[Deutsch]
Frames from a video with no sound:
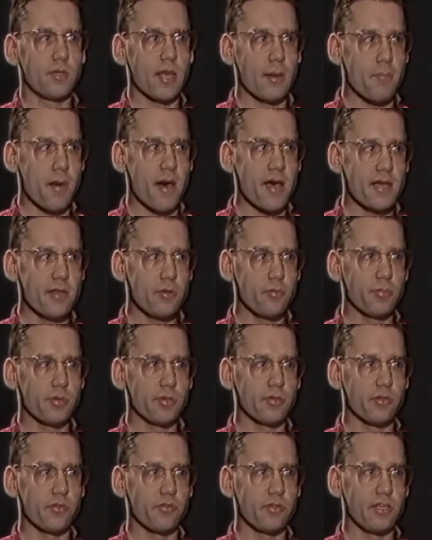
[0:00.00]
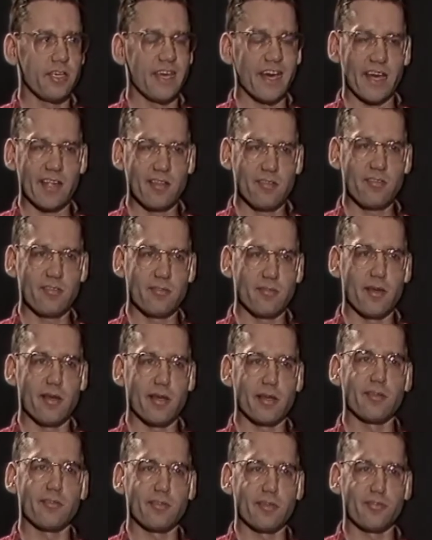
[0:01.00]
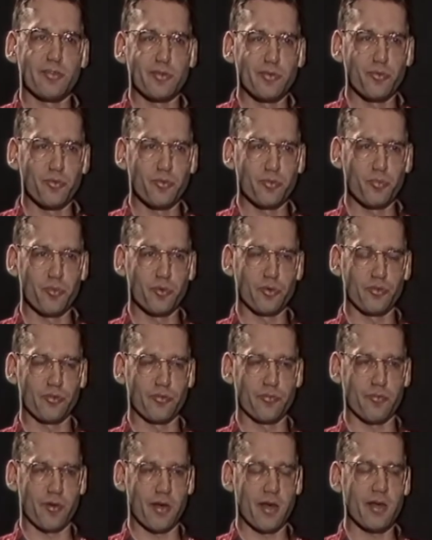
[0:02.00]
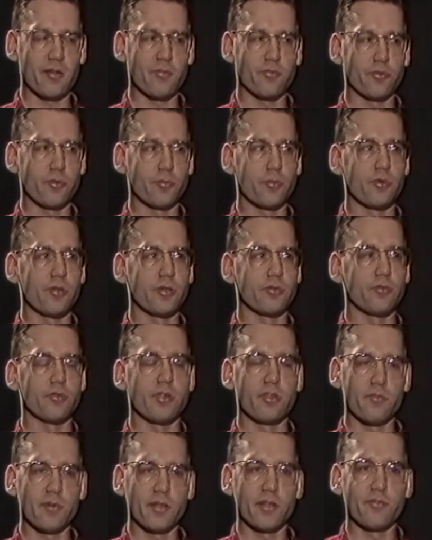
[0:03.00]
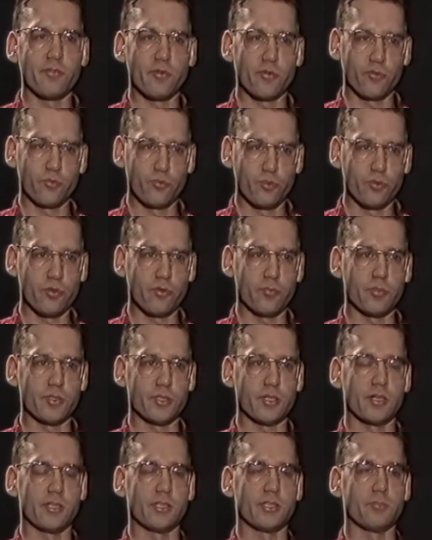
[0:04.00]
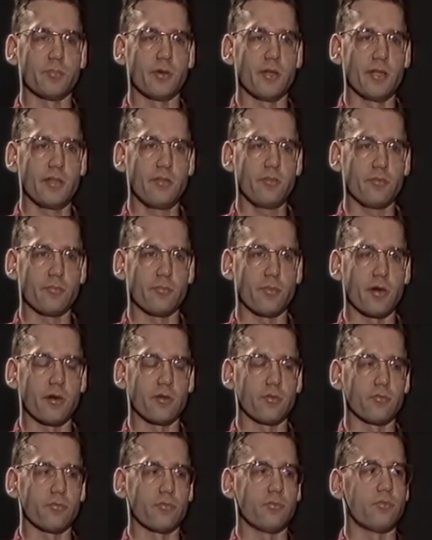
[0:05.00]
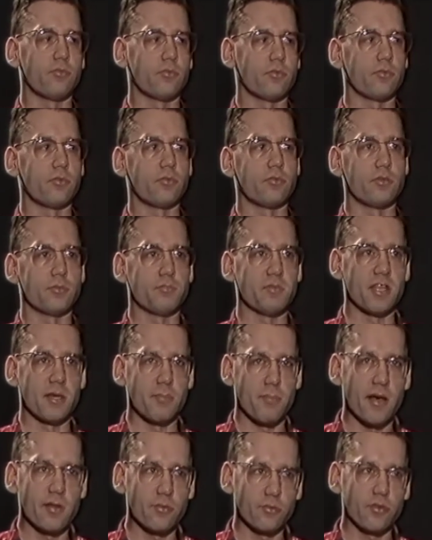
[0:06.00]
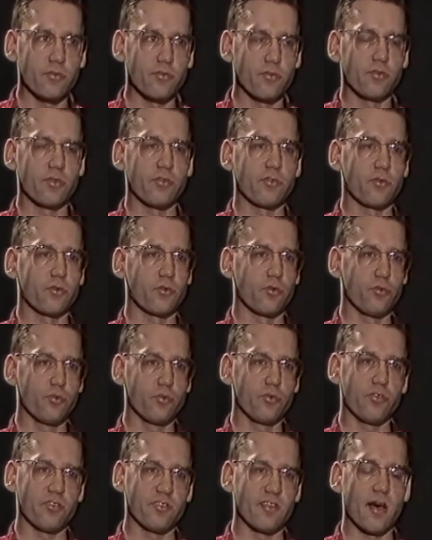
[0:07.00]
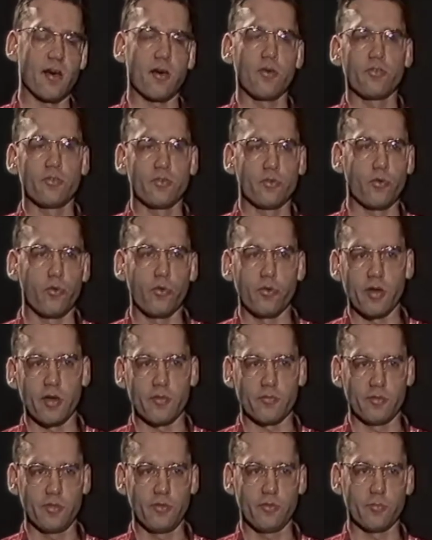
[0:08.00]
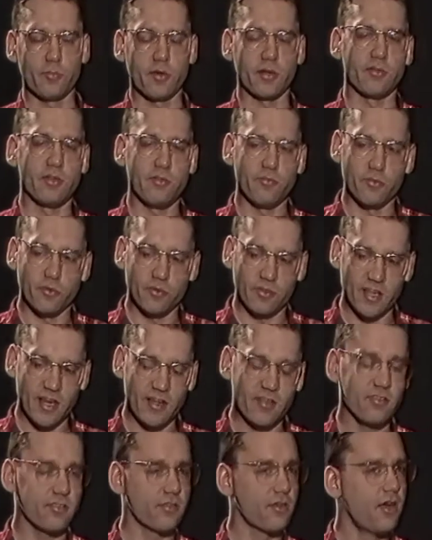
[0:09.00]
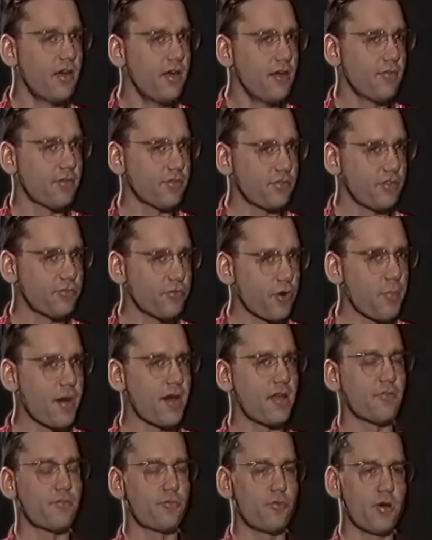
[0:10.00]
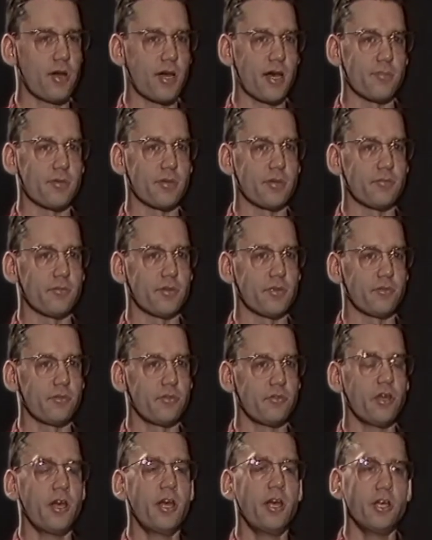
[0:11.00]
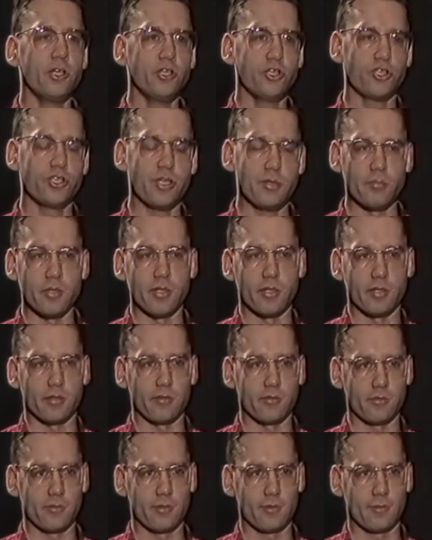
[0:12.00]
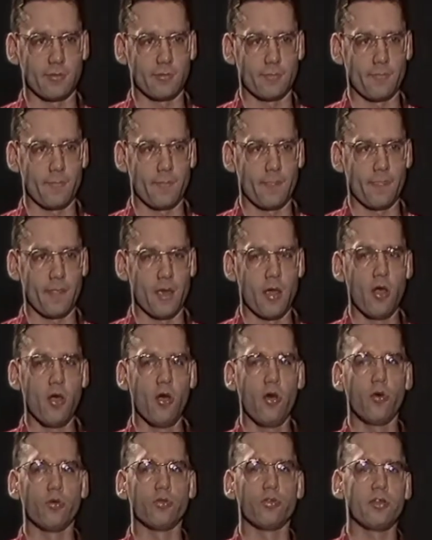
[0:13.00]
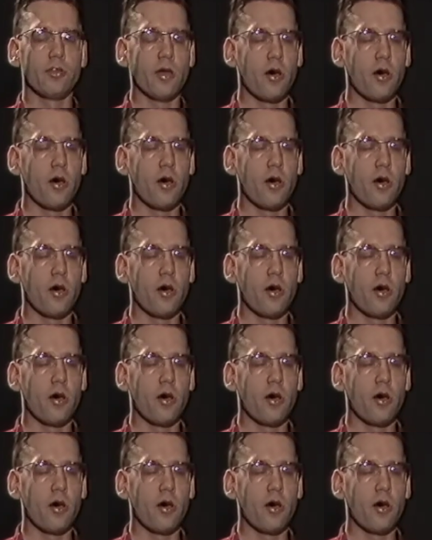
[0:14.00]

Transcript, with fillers: der Meinung bin, dass die Grenzen eigentlich erst die größtmögliche Freiheit formulieren. Und das war der Versuch, das mechanische Ballett zu machen. Und äh, ich bin der Meinung, dass uns das auch gelungen ist, daraus eine Choreografie zu machen, die für das, was die formale Vorgabe gewesen ist, stimmig ist. Und